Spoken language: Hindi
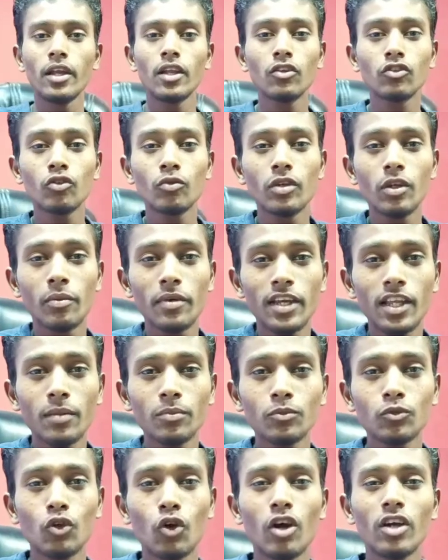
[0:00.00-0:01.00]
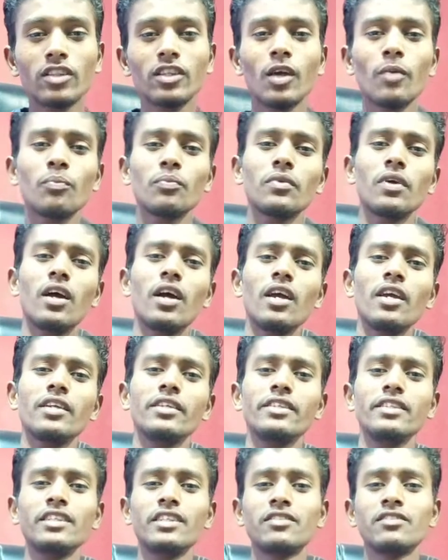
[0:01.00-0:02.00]
हेलो दोस्तों नबी करीम स्वागत है आपका
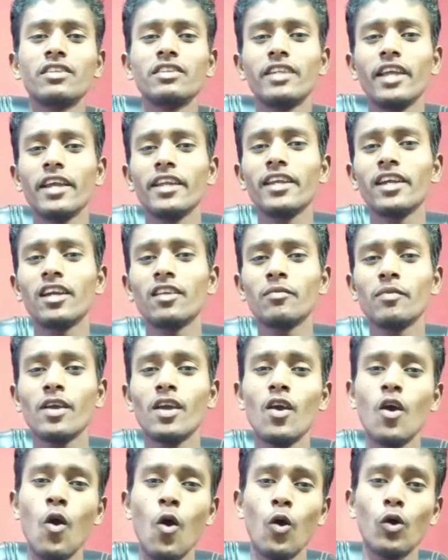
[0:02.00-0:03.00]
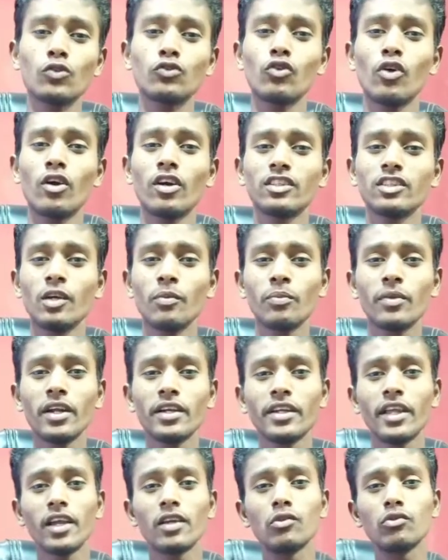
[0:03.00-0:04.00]
इट्स टेक्निकल में और स्वागत है आपका
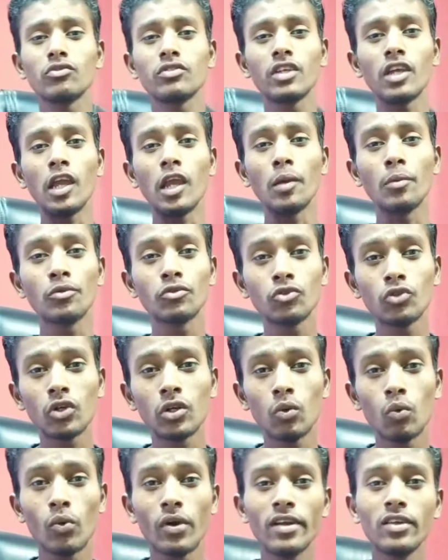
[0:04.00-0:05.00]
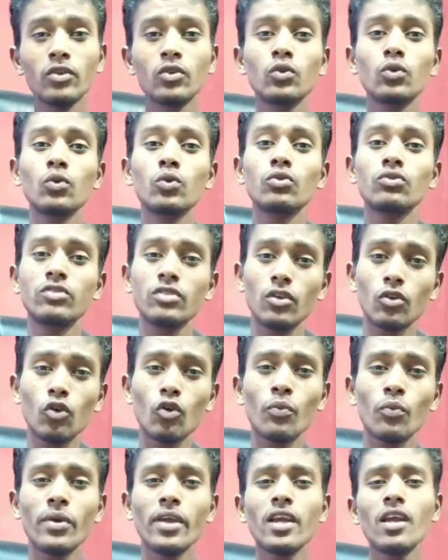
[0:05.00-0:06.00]
टेक्निक्स के एपिसोड वन टू जीरो
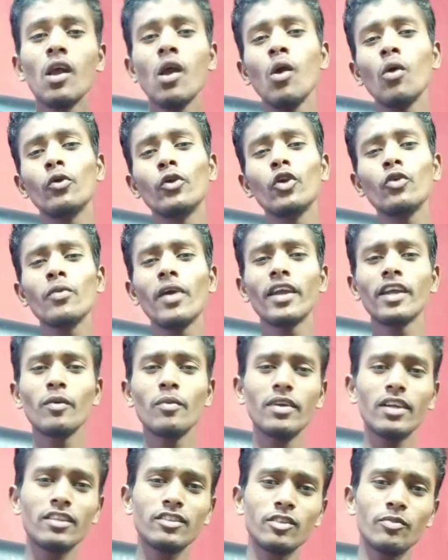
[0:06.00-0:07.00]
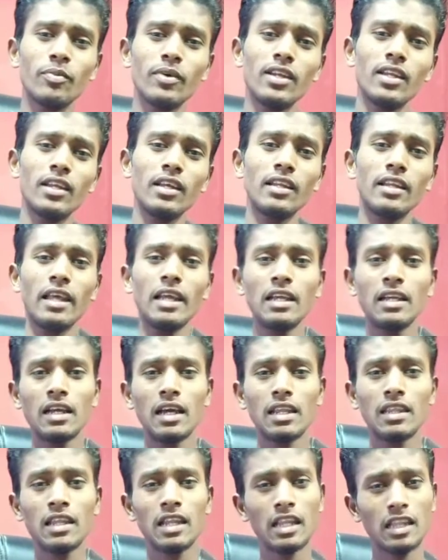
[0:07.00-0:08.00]
में वीडियो में आगे बढ़ने से पहले लाइक
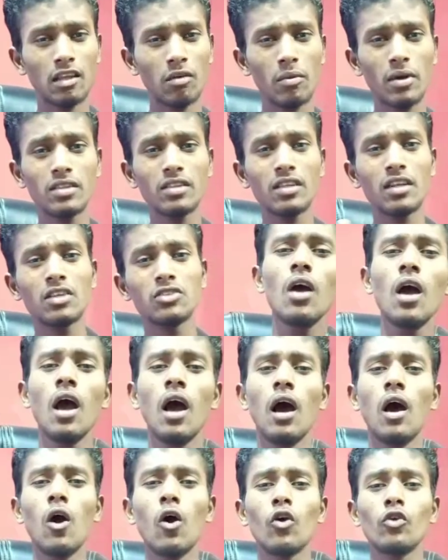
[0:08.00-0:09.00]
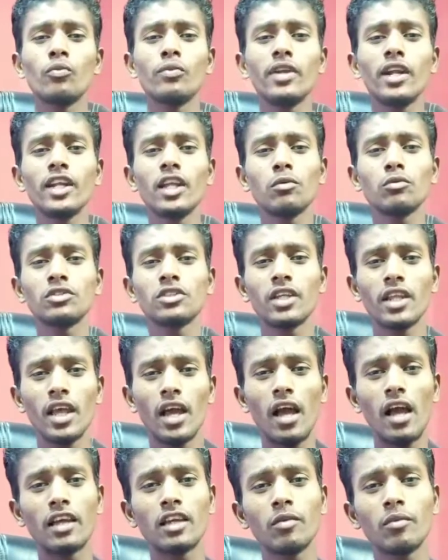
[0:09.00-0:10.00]
कर देना दबा देना और बिना टाइम वेस्ट करे
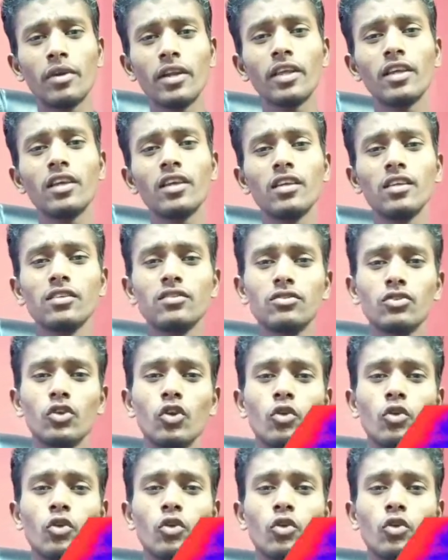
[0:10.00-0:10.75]
आगे बढ़ेंगे इस